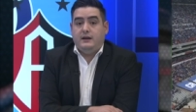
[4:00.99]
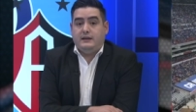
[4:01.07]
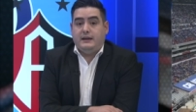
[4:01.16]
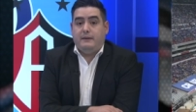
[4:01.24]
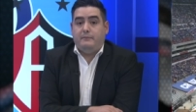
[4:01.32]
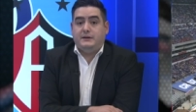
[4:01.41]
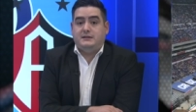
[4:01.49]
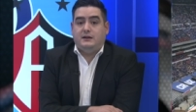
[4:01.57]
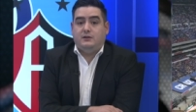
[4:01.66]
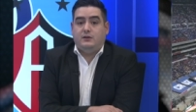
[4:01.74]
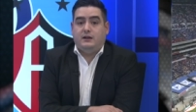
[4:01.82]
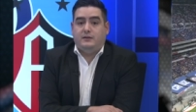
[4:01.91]
ya
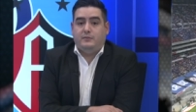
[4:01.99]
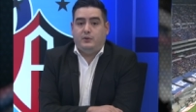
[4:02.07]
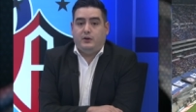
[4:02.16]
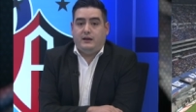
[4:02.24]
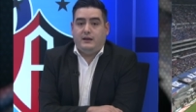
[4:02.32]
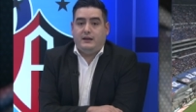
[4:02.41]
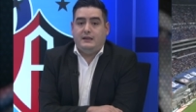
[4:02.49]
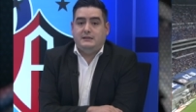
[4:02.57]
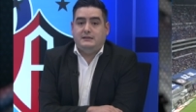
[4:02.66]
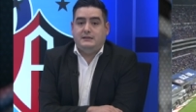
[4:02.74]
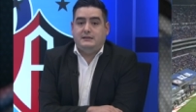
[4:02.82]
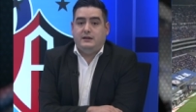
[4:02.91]
empezando una temporada
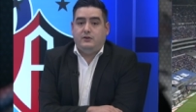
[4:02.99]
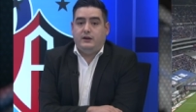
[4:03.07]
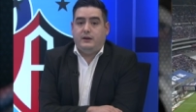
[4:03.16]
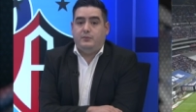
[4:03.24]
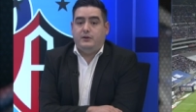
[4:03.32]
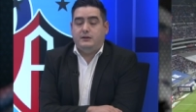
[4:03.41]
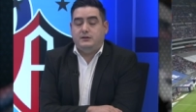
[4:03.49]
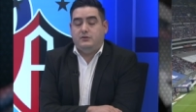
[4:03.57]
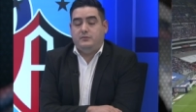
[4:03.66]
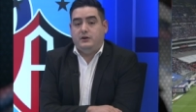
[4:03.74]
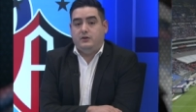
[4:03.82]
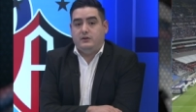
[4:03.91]
desde cero, ya puede hacer
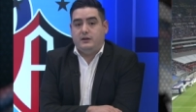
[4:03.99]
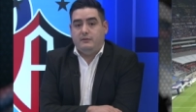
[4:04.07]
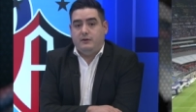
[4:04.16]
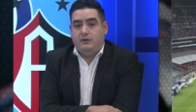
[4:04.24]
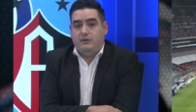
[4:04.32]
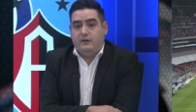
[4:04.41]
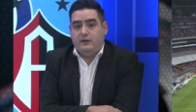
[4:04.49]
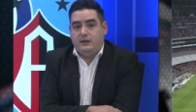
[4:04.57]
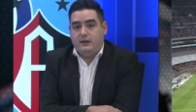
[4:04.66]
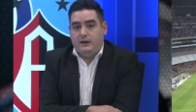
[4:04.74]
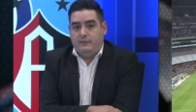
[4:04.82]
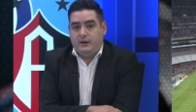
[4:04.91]
un mejor trabajo al frente
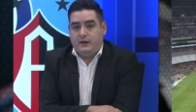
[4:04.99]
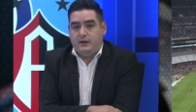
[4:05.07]
de la marca.